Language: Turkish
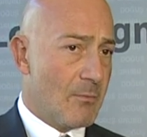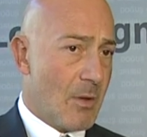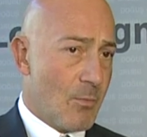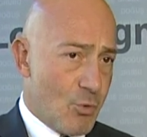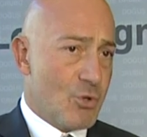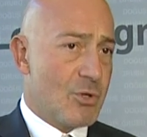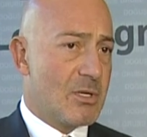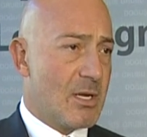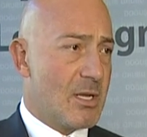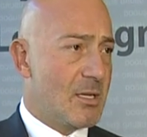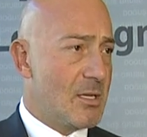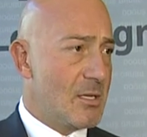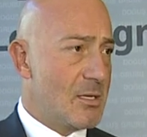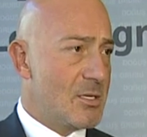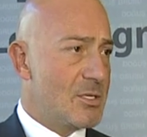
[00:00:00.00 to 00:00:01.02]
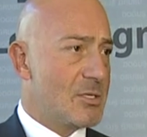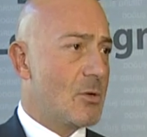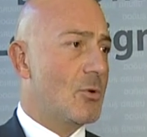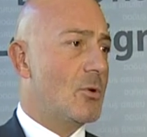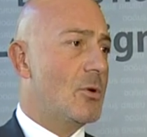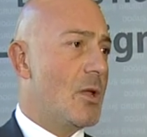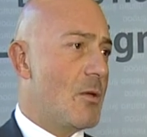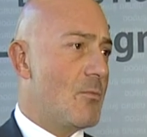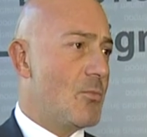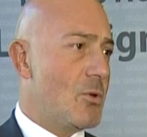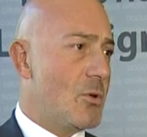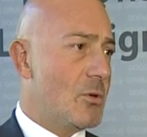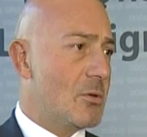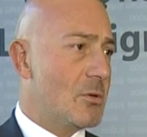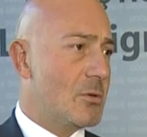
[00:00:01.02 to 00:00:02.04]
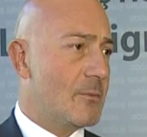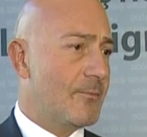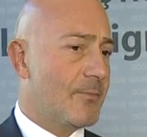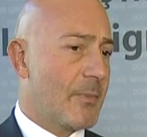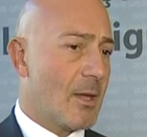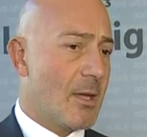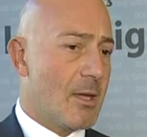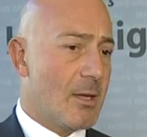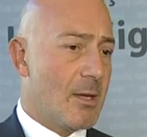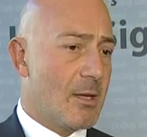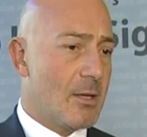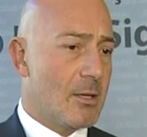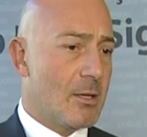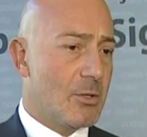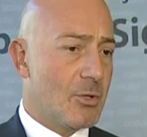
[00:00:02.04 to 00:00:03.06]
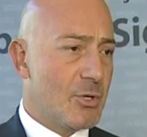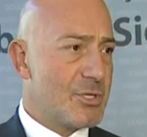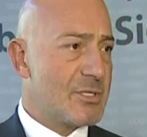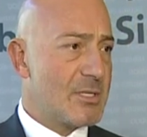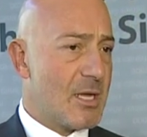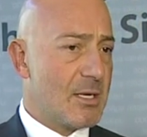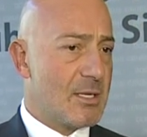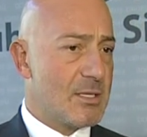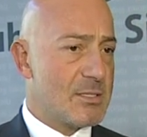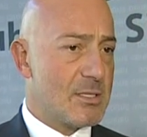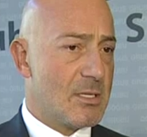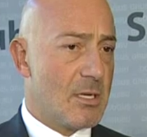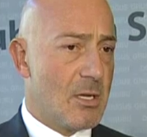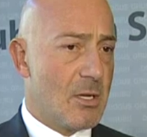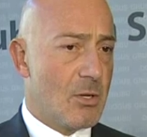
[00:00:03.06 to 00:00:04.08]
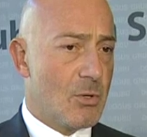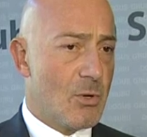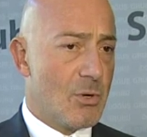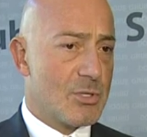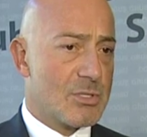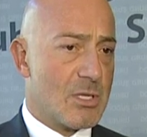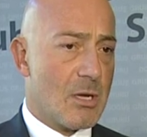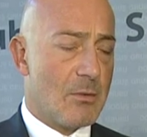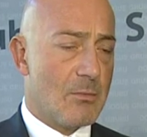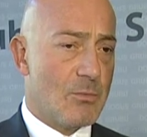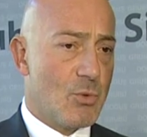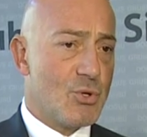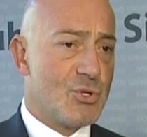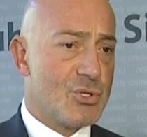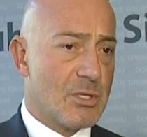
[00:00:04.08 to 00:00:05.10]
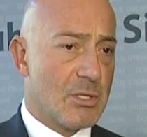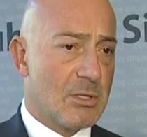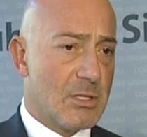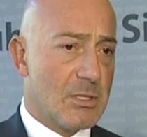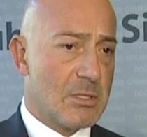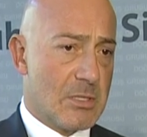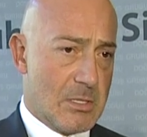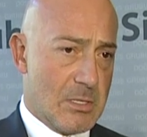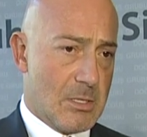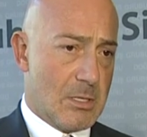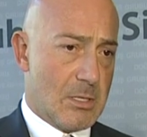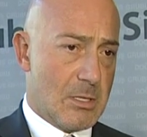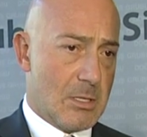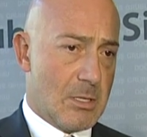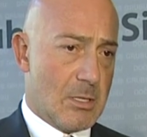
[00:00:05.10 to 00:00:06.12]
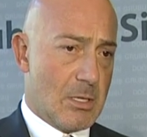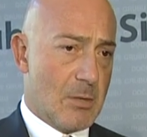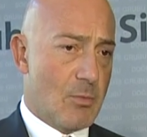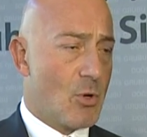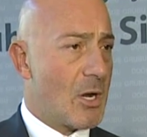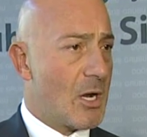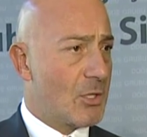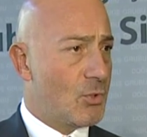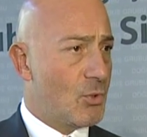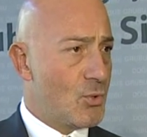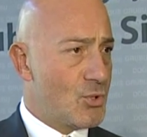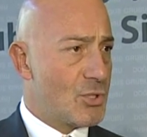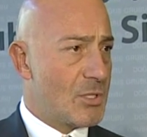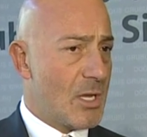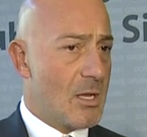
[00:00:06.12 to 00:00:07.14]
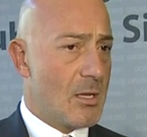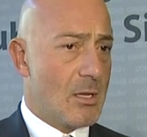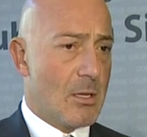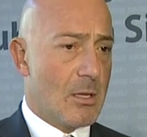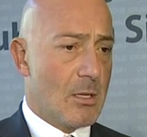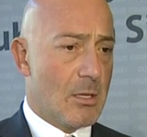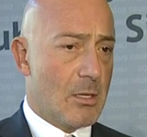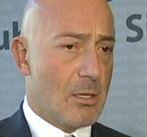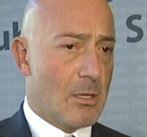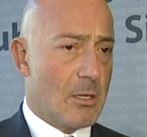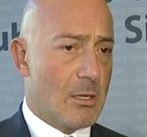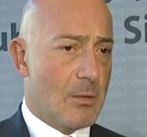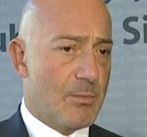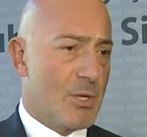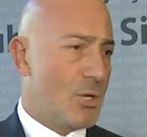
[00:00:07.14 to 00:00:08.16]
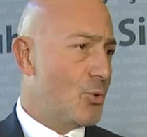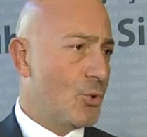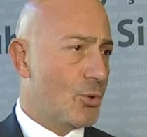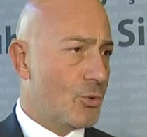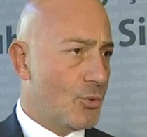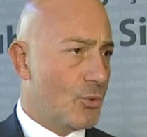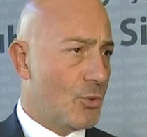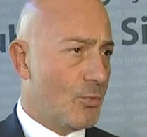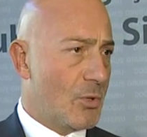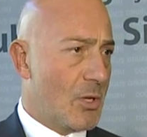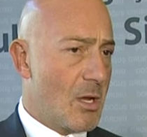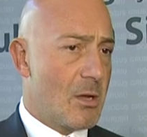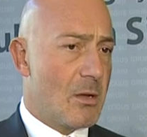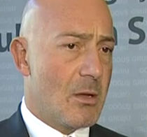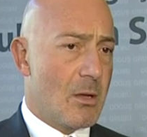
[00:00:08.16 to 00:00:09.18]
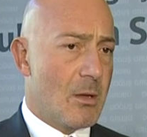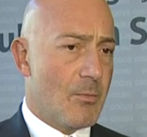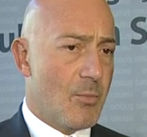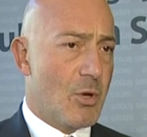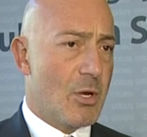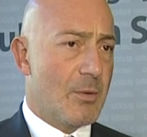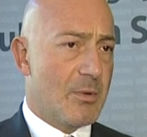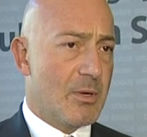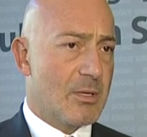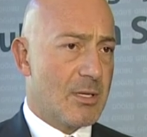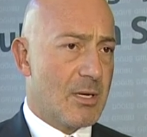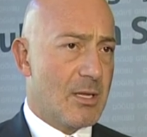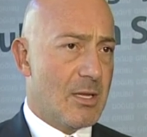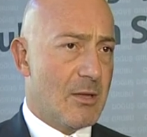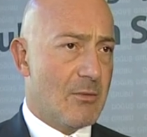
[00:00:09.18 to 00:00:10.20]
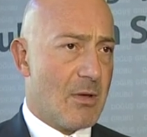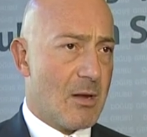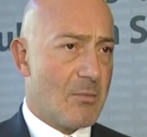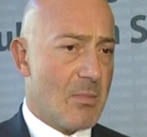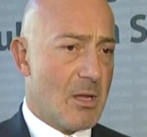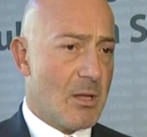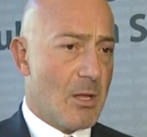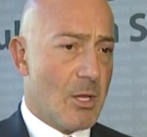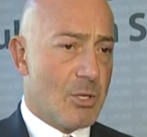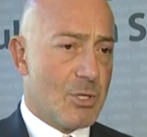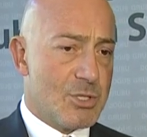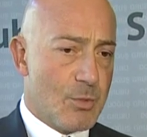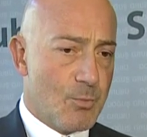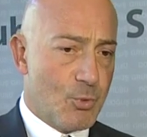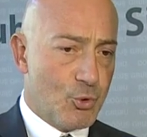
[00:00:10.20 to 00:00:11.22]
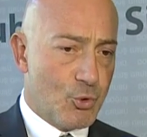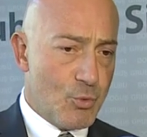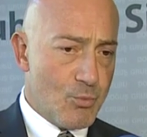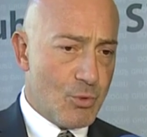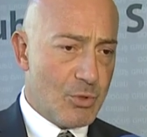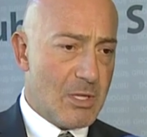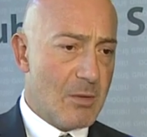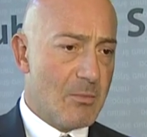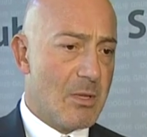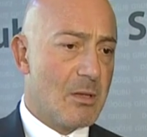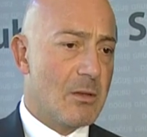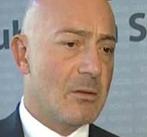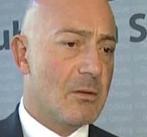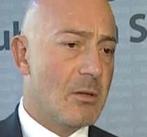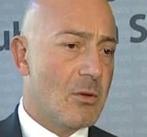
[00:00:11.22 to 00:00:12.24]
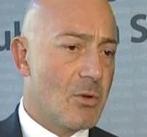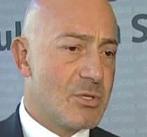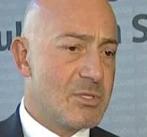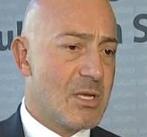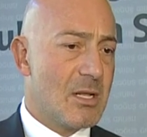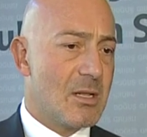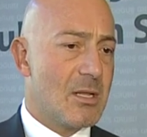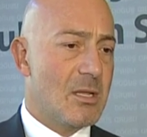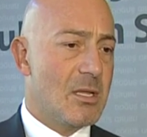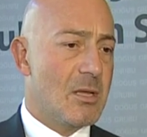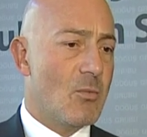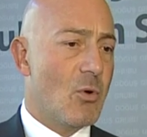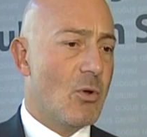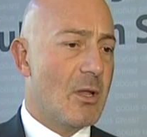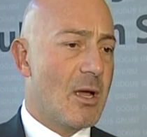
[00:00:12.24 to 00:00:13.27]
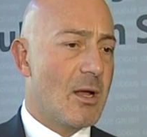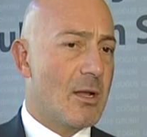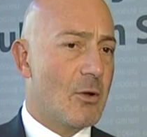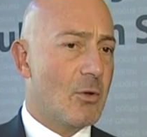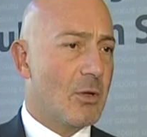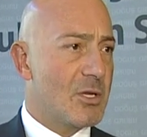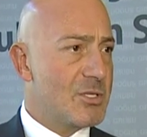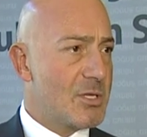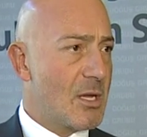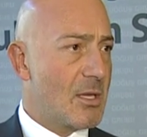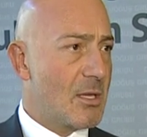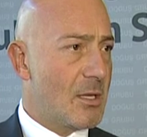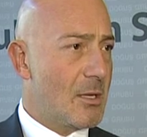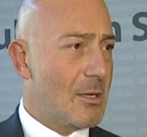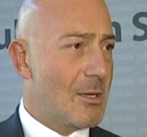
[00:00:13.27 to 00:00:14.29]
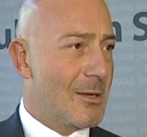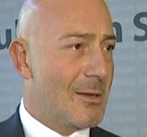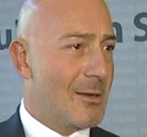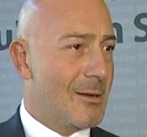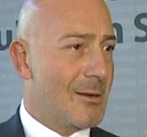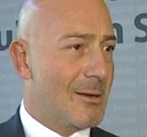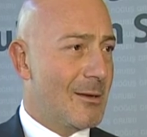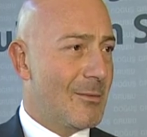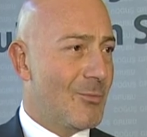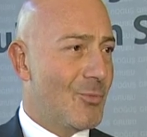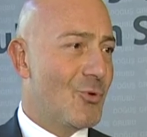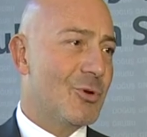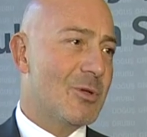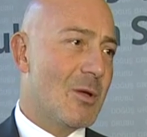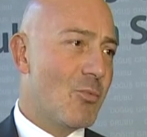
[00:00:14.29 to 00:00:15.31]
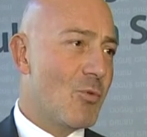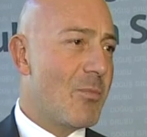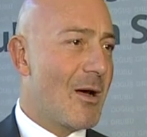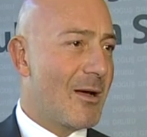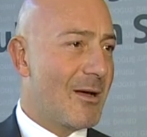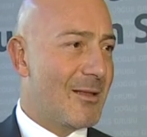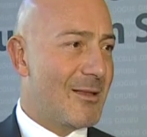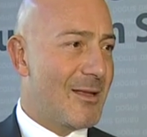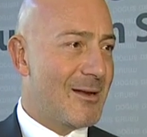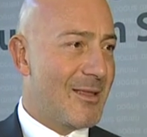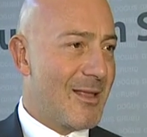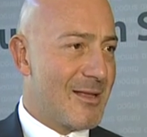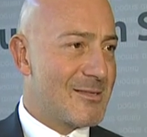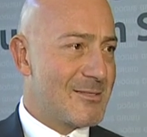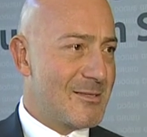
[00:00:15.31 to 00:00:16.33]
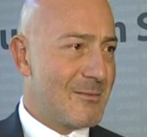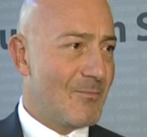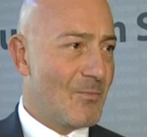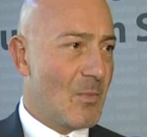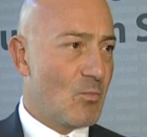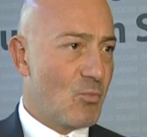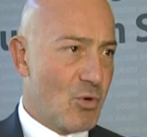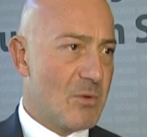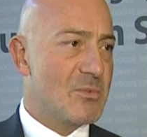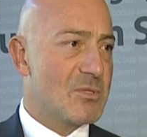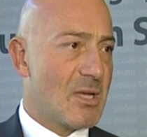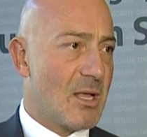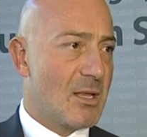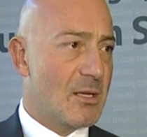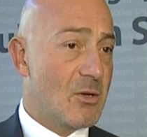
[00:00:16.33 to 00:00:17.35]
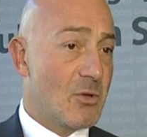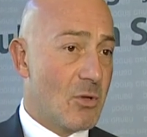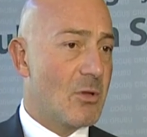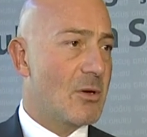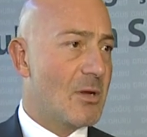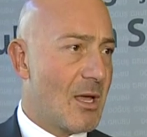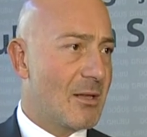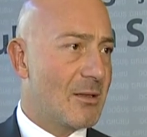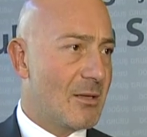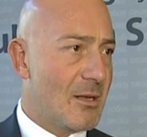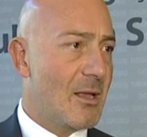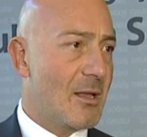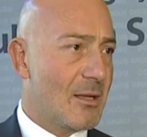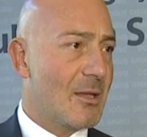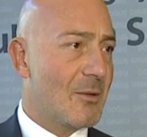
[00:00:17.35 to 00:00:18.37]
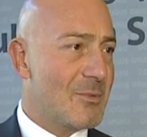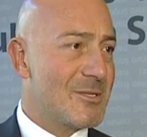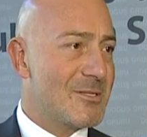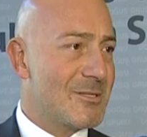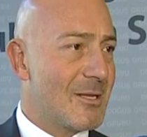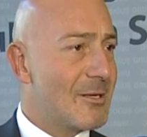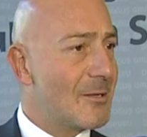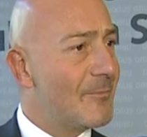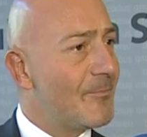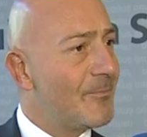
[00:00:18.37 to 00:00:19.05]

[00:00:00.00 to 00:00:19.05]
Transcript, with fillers: Ve bu kredi işte onun en büyük e, göstergesi. Yoksa 3 yıllık e, Libor artı 3 ile e, bir Türk grubuna böyle bir krediyi vermek işte bütün bu demin özetlediğim olaylar olacak ki burada bu bankalar gelsin bu imzaları gönül rahatlığıyla atabilsinler.